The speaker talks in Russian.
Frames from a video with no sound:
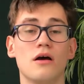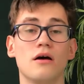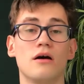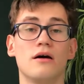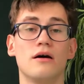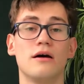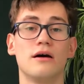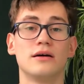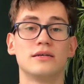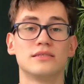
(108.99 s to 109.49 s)

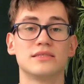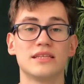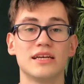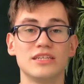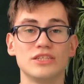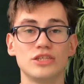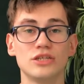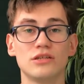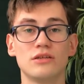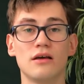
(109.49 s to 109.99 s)
А,
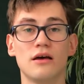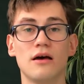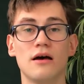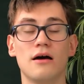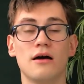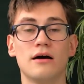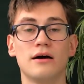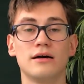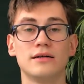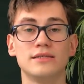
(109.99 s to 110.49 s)
значит,
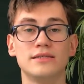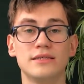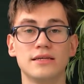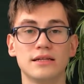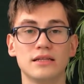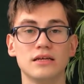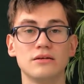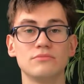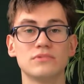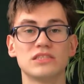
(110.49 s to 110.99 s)
Э,
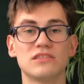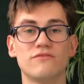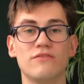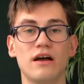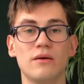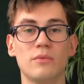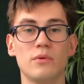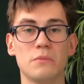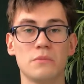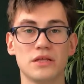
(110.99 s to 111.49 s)
делаем с
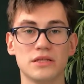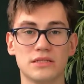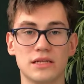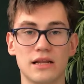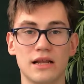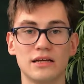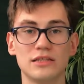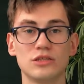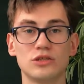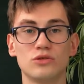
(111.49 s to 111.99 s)
вами
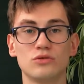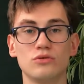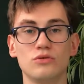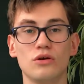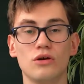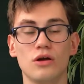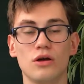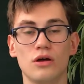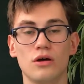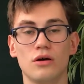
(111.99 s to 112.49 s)
вентиляцию
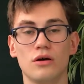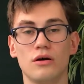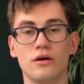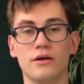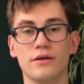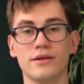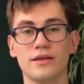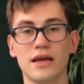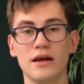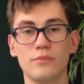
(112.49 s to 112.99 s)

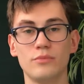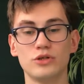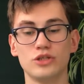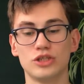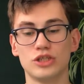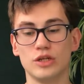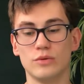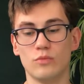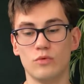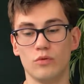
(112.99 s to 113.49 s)
э,
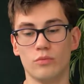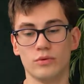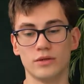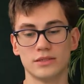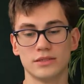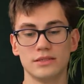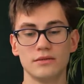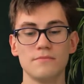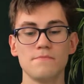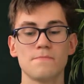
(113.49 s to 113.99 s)
необычным
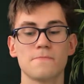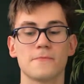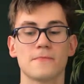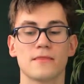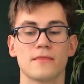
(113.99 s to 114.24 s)
образом.